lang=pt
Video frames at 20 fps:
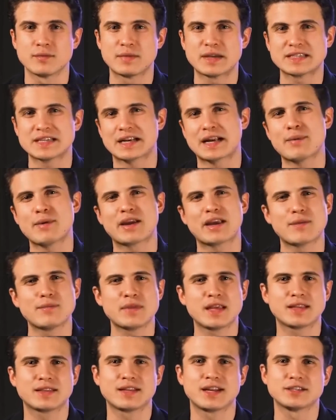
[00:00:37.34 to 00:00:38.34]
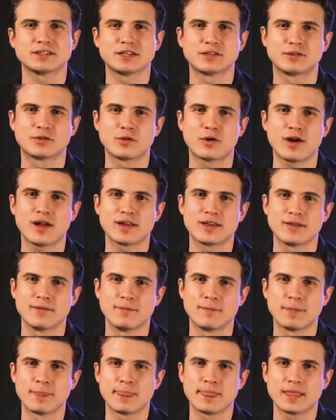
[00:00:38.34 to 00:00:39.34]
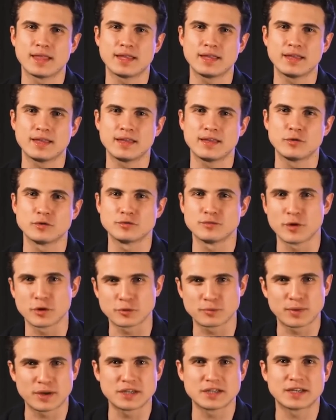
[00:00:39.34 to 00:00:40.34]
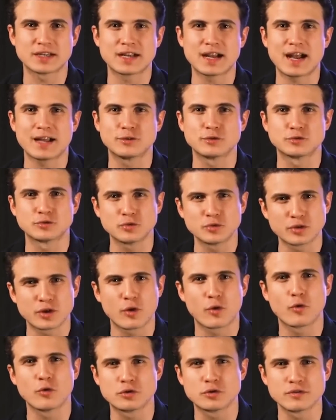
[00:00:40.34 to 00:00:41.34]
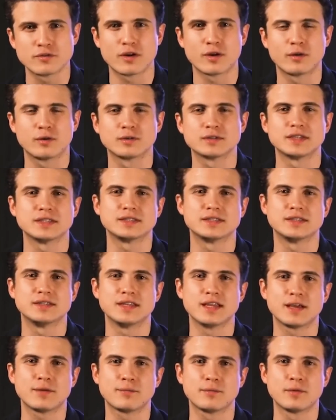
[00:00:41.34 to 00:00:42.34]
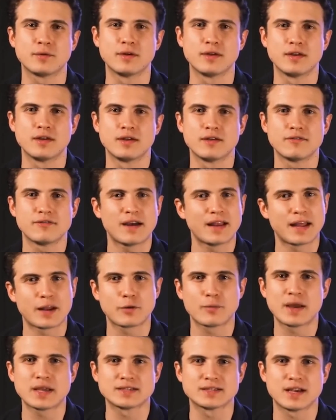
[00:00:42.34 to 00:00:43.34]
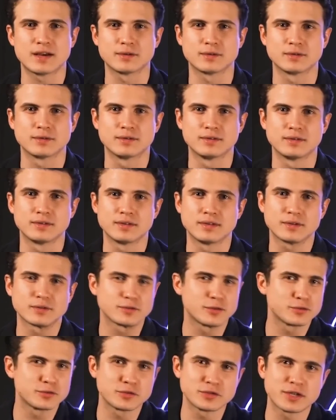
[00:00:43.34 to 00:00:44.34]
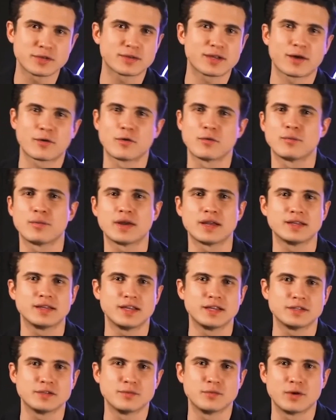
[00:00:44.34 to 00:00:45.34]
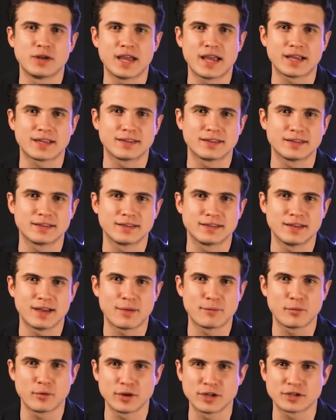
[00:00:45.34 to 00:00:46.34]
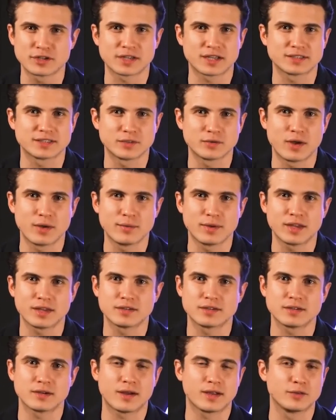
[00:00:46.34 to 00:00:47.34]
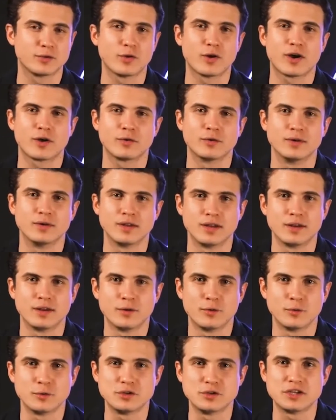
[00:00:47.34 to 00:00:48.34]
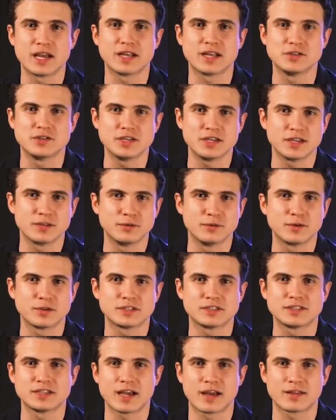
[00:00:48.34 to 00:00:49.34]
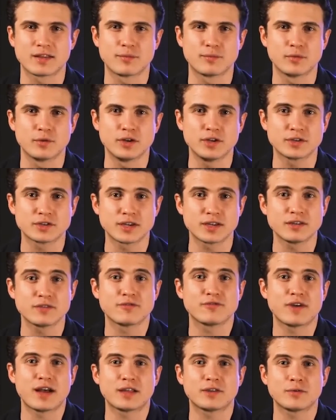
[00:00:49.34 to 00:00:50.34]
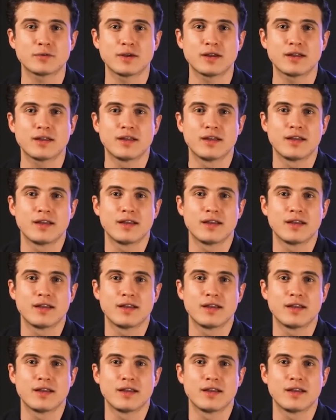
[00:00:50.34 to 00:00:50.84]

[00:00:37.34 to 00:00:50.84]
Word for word: mas acaba que a minha trajetória e os meus predicados, tudo que eu cultivei ao longo desse tempo, falaram mais alto. Eu sou um sujeito que acompanha desde moleque a política assiduamente, eu adoro o dia a dia do noticiário da política e, de fato,